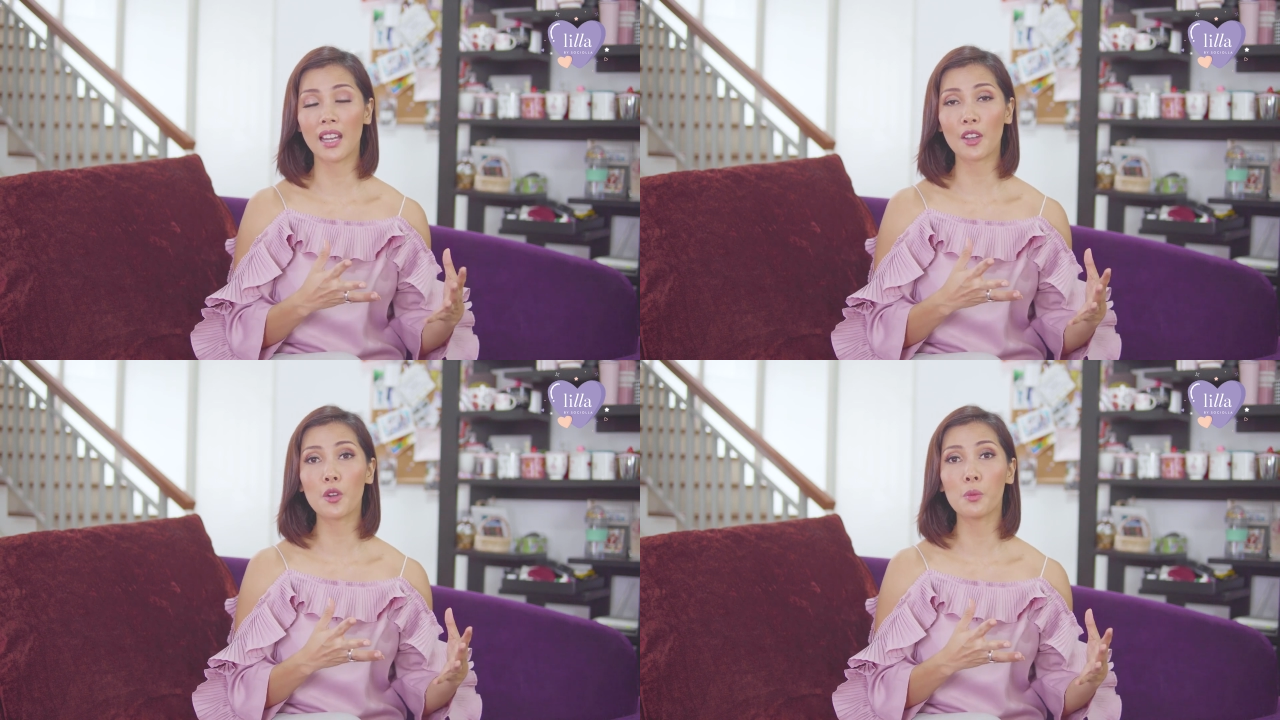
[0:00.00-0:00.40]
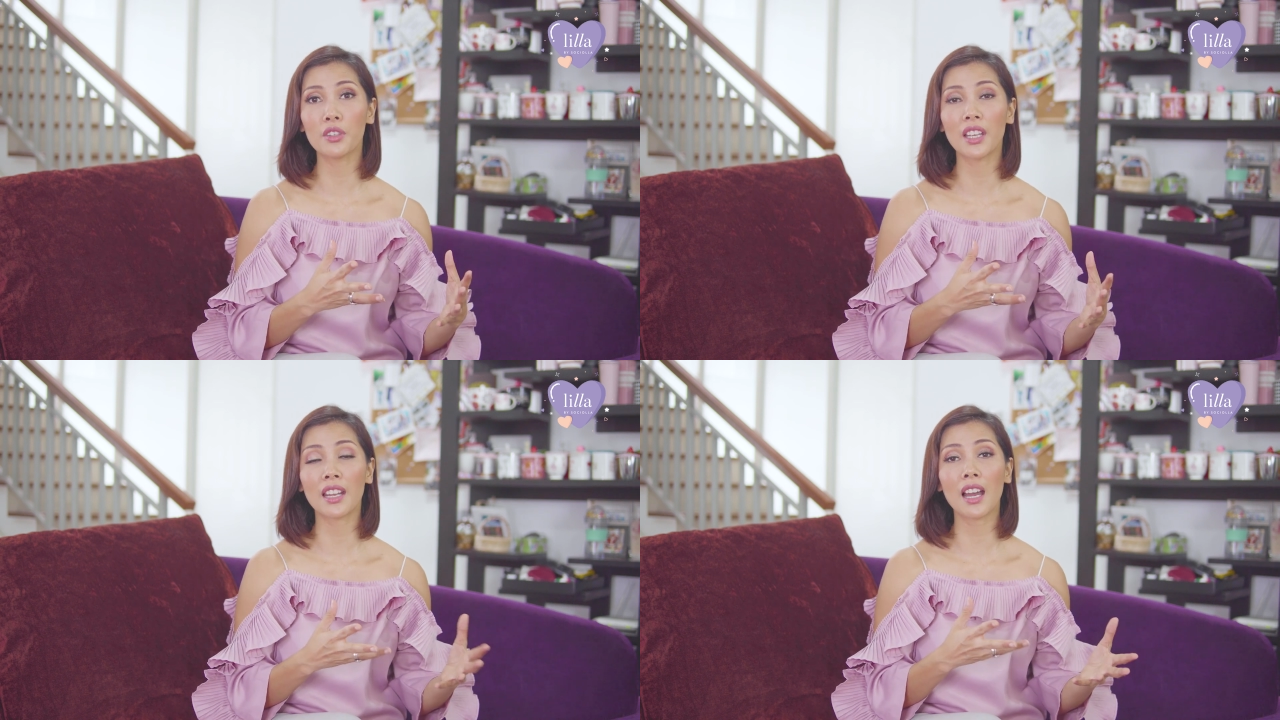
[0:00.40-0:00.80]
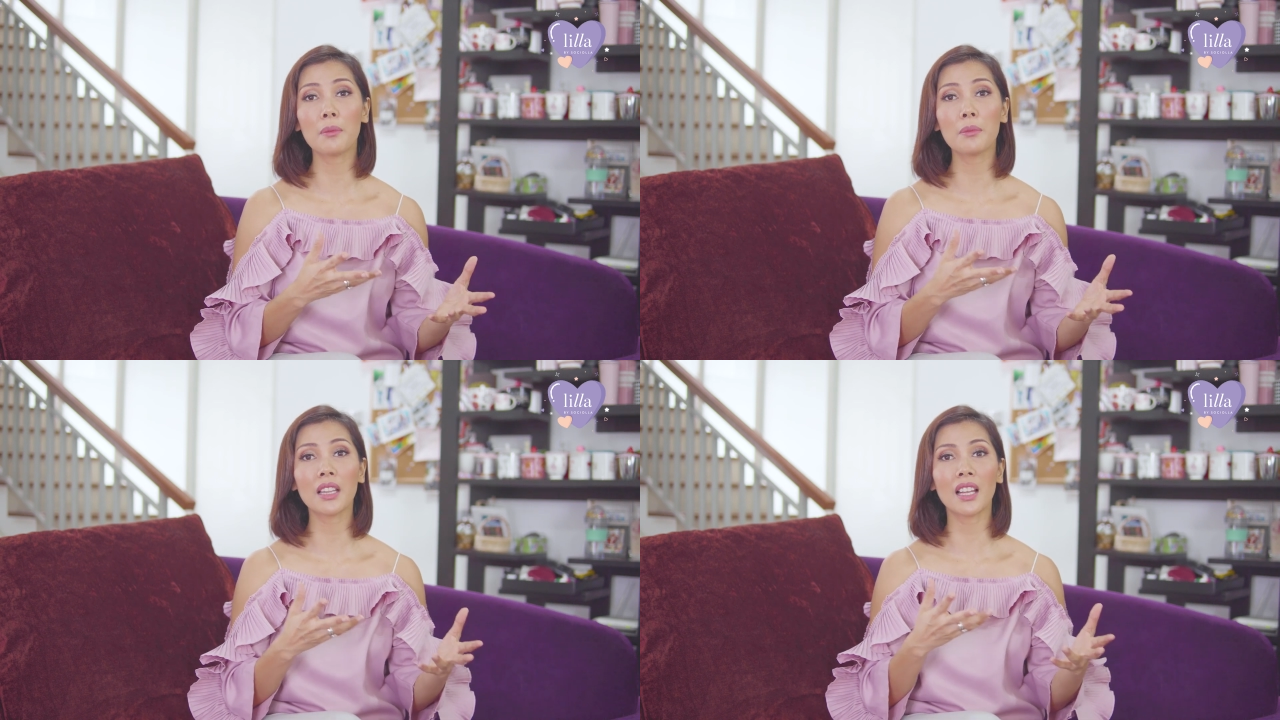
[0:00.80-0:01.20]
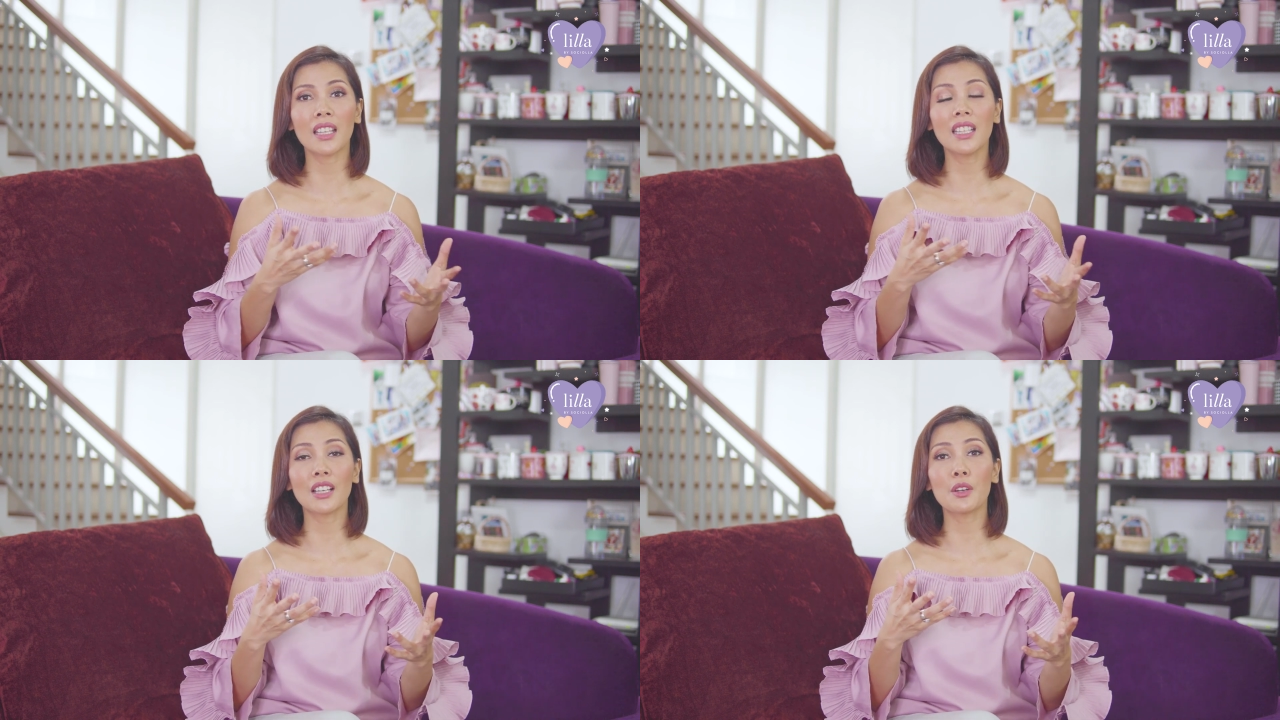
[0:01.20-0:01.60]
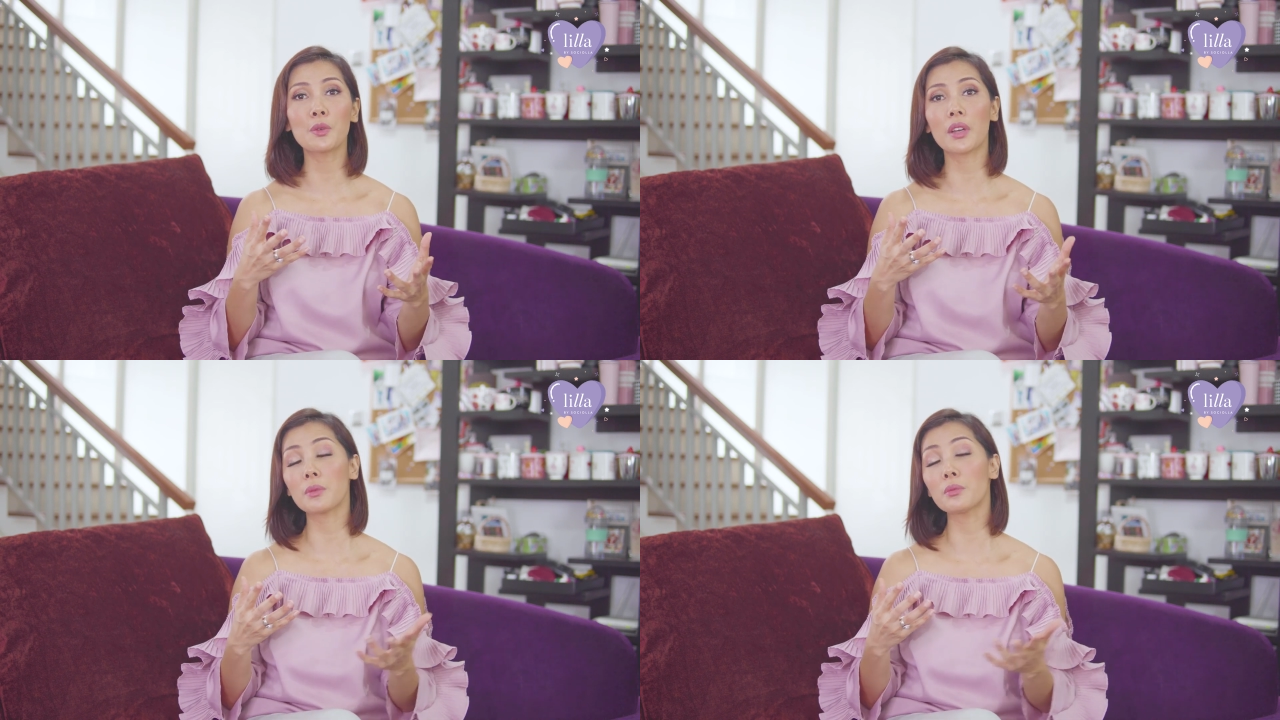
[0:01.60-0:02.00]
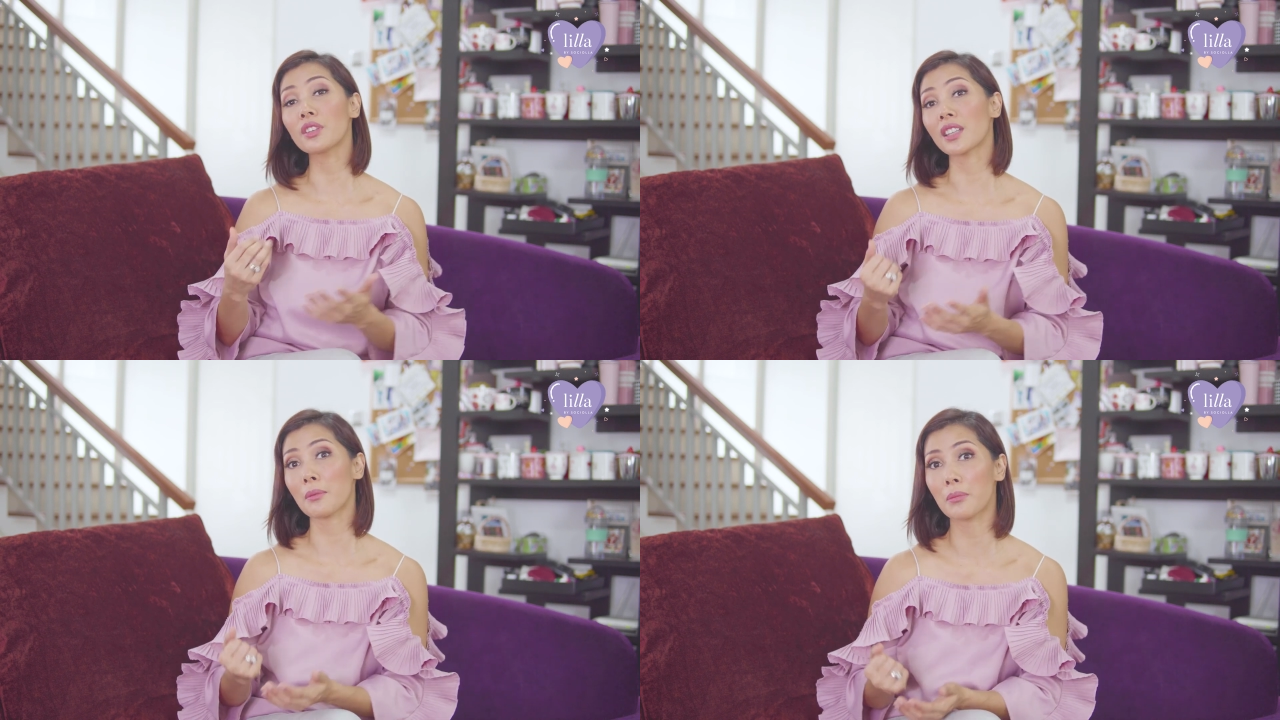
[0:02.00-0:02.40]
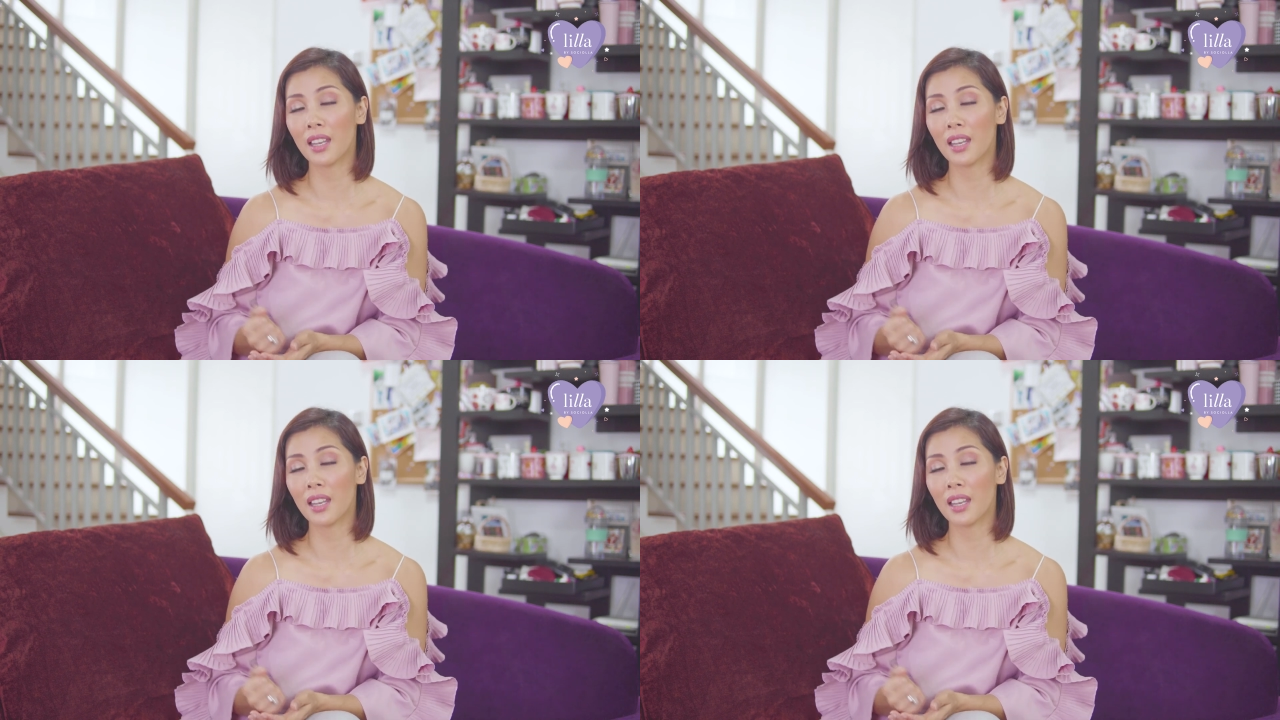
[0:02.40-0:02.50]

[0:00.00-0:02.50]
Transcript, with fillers: aku kemudian hamil lagi di tahun 2016.